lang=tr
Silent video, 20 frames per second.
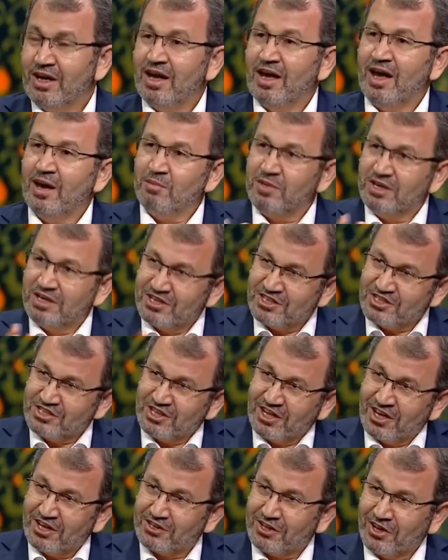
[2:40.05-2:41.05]
Hem
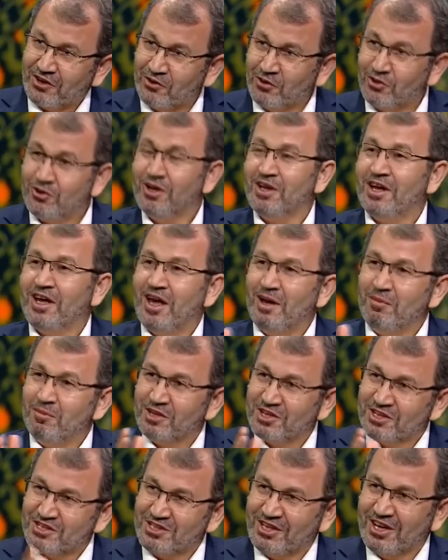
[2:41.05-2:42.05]
Hristiyanı tanıyor, hem
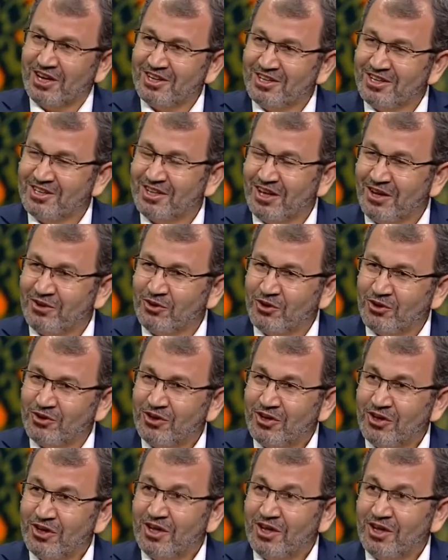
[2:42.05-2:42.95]
Hristiyanlığı tanıyor,